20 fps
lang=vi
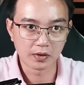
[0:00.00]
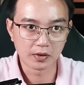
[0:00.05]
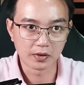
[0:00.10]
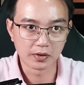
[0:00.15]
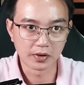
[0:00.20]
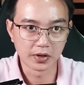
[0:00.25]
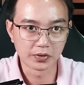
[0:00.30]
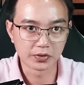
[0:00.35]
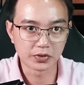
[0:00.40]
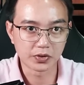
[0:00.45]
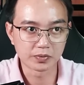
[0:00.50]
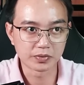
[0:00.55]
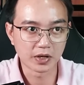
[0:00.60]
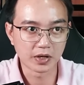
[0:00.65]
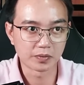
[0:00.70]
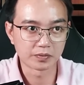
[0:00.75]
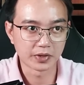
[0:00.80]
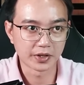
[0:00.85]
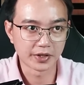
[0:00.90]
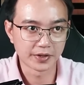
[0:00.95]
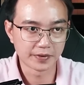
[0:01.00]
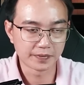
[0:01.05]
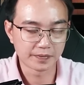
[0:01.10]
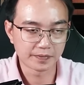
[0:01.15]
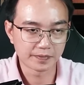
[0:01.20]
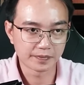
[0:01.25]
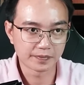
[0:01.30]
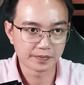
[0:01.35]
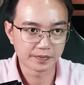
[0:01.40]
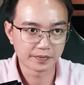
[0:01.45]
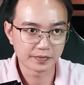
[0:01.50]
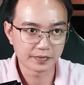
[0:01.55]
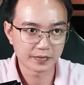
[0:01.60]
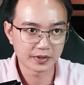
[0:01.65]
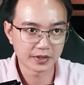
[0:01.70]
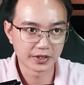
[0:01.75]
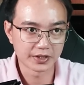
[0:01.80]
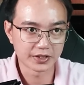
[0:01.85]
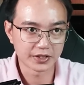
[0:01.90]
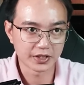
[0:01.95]
Nếu chúng đồng ý
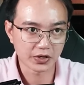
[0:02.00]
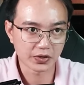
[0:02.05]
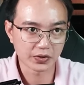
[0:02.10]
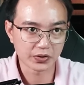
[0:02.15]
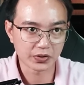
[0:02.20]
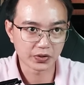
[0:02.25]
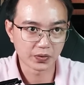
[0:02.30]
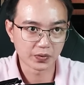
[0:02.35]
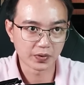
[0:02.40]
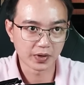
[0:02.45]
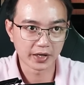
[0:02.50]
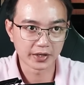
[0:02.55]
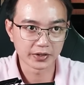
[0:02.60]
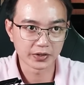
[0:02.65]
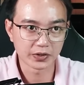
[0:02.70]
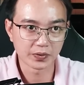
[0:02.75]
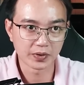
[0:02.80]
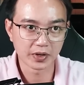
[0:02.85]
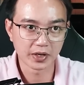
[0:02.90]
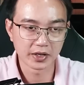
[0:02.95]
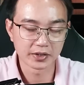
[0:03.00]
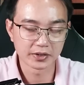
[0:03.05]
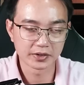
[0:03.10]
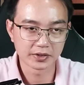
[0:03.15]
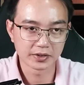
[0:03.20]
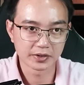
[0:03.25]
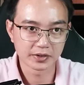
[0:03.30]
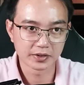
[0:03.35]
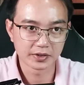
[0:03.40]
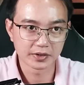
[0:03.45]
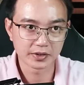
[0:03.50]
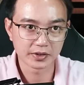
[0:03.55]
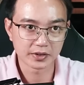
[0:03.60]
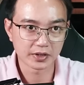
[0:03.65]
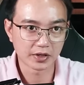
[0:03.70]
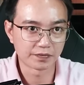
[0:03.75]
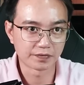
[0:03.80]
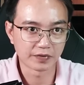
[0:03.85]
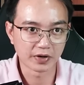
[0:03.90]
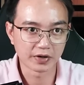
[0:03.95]
thì sẽ có chỗ ăn chỗ ở,
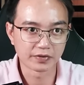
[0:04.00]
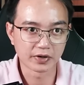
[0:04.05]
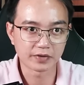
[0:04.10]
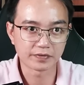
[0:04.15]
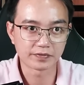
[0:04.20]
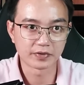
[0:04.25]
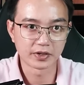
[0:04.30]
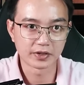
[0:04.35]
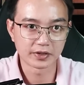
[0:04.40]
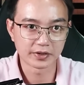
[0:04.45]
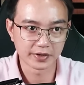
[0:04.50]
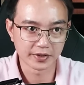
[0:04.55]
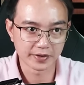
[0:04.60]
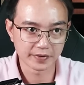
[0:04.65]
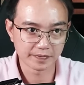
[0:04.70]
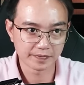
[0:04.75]
không phải vất vưởng nữa.